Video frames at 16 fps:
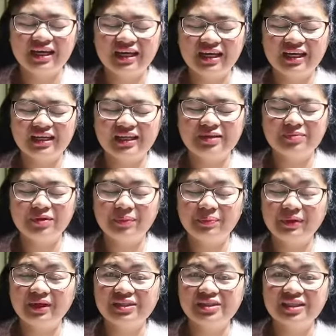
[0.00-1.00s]
And be
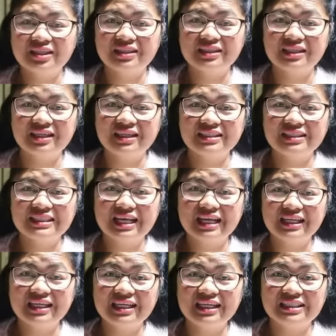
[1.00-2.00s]
patient at
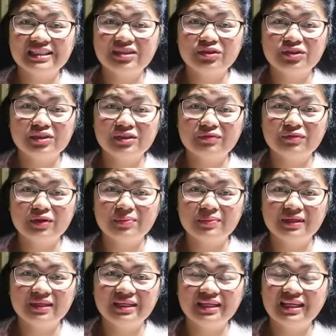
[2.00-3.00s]
sali ka sa Christian
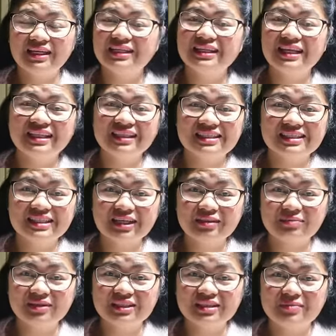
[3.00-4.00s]
Philippine dating
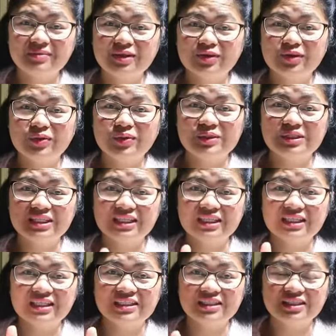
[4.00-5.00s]
site best na meron ako sa
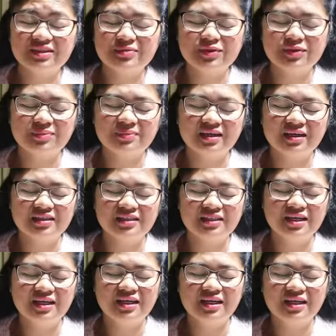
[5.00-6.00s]
description box.
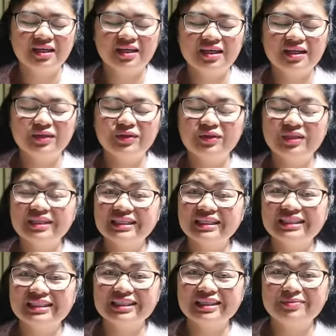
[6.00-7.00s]
Nandun ang
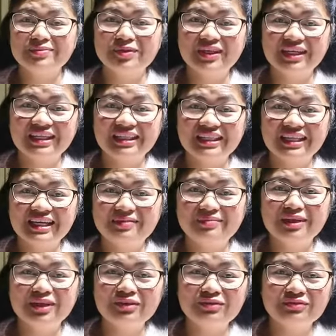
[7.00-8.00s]
destiny mo nagantay.
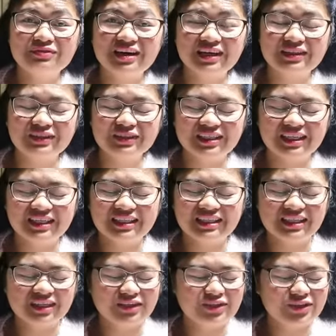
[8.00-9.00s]
May ganun factor talaga,
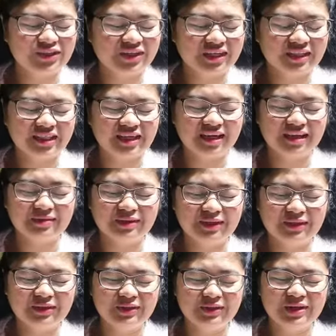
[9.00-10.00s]
te. Sure ka, te.
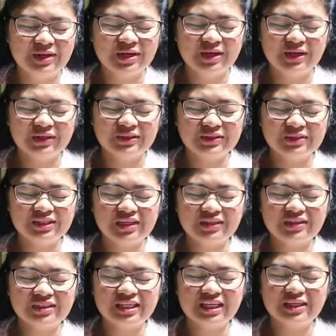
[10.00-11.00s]
Ganun. So,
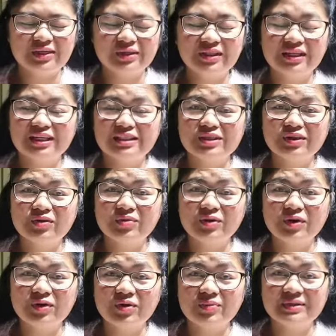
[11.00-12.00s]
shoutout sa inyo. Diretso ako
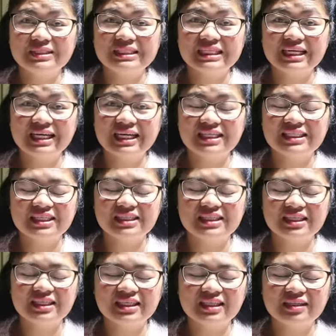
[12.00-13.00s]
mag-comment sa isa
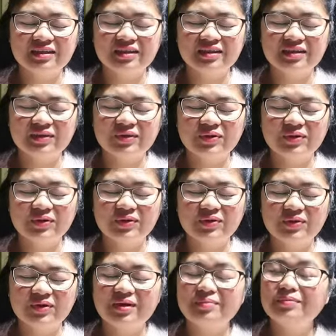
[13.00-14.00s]
sa nag...
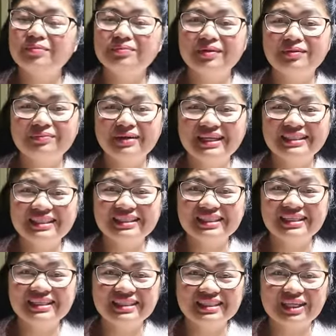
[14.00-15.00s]
Um, magbasa
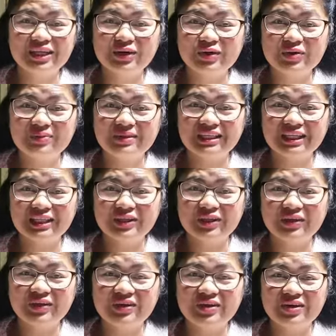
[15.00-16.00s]
sa isa sa nag-comment dito.
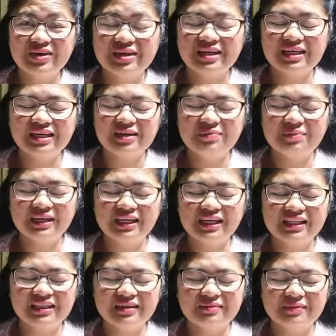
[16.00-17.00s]

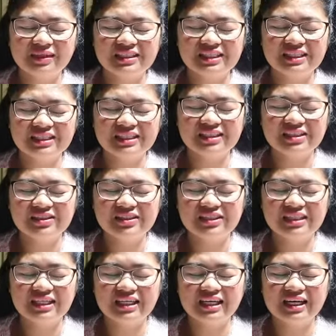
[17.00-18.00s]
Napili kita, best, kasi
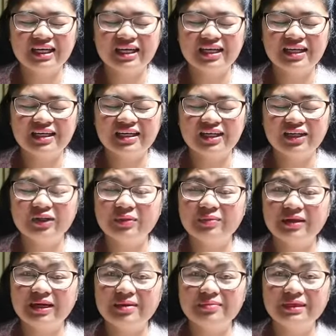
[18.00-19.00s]
interesting ka and I know
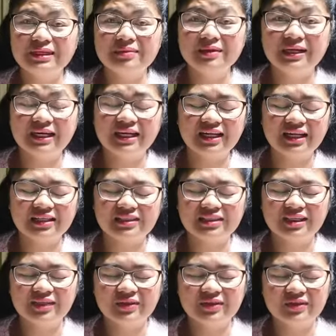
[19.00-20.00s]
marami ding makarelate
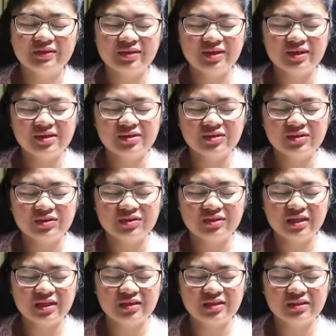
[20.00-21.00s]
sa'yo. So,
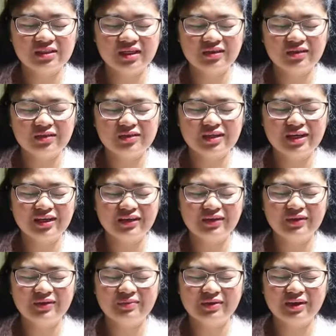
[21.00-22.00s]
shoutout
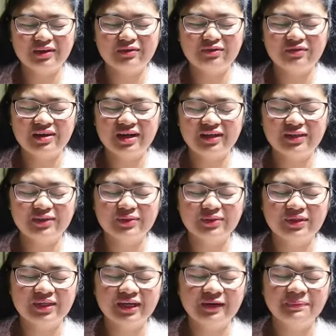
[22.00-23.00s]
iyo. May ganun
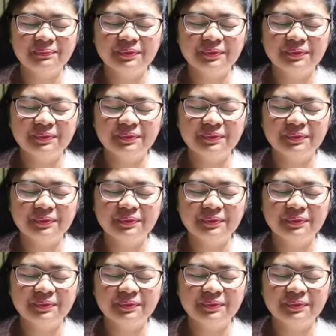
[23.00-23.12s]
factor.